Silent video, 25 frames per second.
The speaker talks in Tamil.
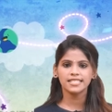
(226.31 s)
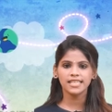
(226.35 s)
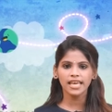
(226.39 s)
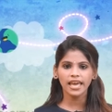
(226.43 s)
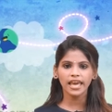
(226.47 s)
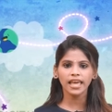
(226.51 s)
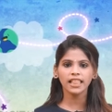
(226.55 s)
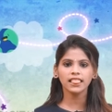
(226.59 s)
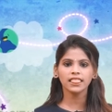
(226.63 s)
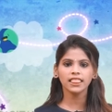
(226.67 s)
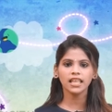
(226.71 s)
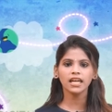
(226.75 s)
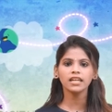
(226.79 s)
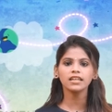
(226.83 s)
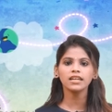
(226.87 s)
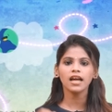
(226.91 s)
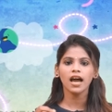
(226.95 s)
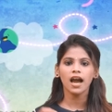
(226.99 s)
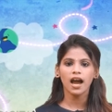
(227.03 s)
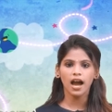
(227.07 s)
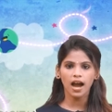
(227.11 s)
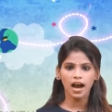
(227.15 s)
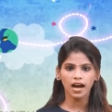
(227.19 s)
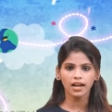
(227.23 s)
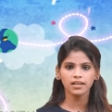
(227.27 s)
சேத்தன்
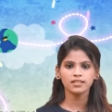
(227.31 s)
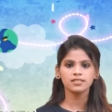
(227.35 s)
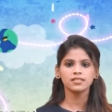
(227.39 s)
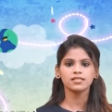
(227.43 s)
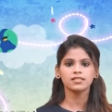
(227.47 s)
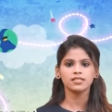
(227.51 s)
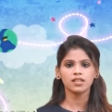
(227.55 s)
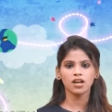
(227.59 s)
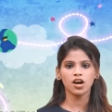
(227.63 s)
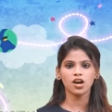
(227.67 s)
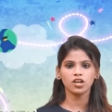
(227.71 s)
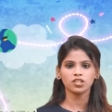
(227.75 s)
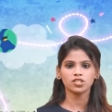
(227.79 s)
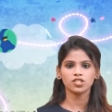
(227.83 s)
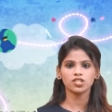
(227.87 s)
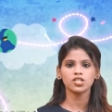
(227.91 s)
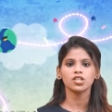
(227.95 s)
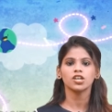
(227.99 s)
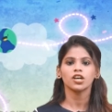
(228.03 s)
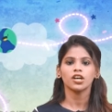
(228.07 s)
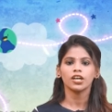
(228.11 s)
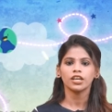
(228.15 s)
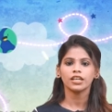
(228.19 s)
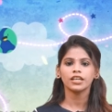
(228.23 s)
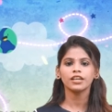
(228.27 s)
ஹன்ஸ்ராஜ்
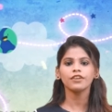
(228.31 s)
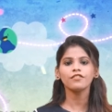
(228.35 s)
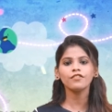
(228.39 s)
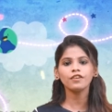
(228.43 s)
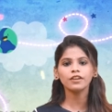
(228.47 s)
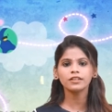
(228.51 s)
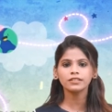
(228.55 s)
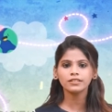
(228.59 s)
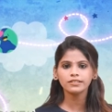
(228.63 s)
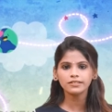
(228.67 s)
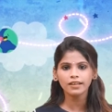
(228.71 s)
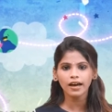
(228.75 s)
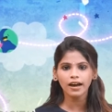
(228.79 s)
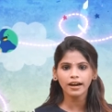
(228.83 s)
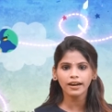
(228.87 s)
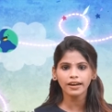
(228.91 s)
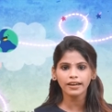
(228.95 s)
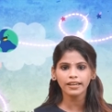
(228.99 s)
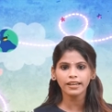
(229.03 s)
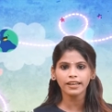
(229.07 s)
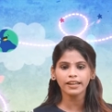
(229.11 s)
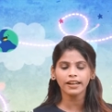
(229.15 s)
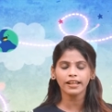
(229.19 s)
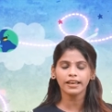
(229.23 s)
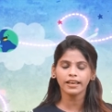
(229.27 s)
இவருக்கு
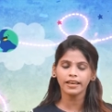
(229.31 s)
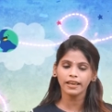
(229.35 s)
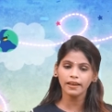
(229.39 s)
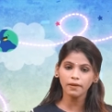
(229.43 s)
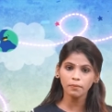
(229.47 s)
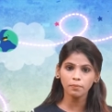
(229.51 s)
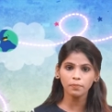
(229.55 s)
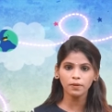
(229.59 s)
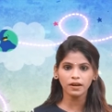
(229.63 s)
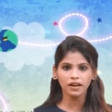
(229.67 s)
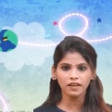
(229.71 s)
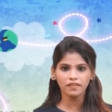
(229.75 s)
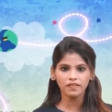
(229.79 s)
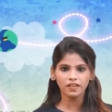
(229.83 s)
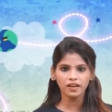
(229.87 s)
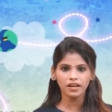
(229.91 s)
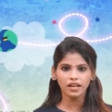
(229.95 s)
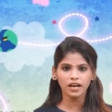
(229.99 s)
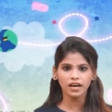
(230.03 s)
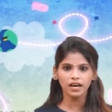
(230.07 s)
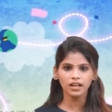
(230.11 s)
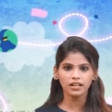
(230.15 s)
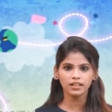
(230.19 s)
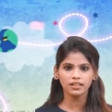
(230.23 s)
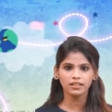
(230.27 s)
தாங்க இன்னைக்கு பிறந்த
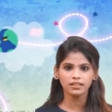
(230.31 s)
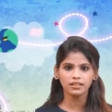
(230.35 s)
நாள்